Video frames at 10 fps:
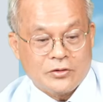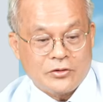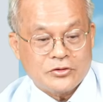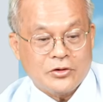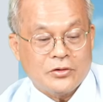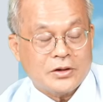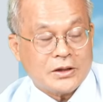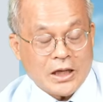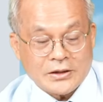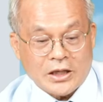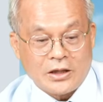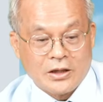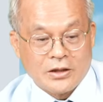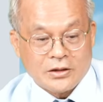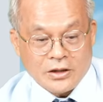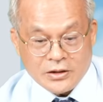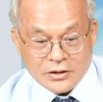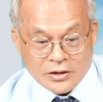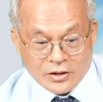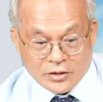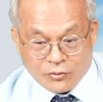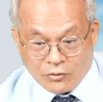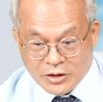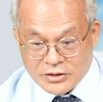宏硕、大跌，连旺